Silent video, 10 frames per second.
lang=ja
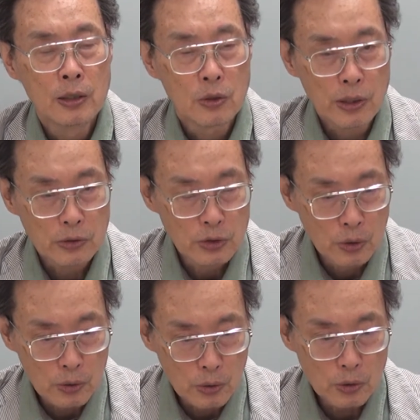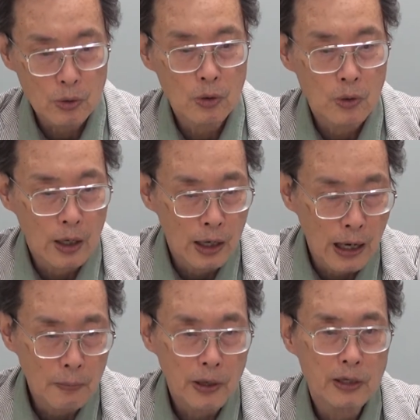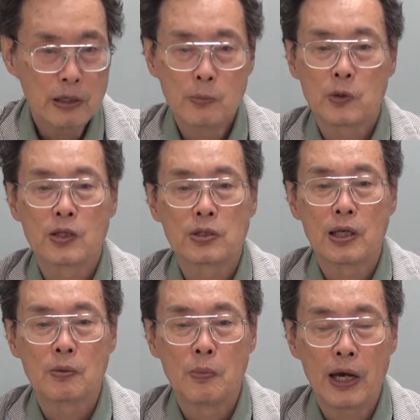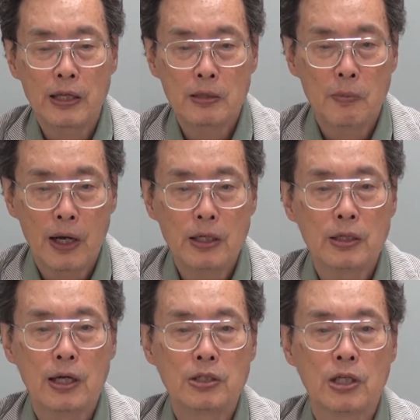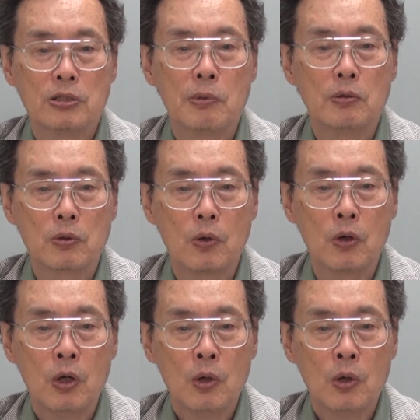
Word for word: とにかくそのことをあまりにもですね前に前に出してしまうと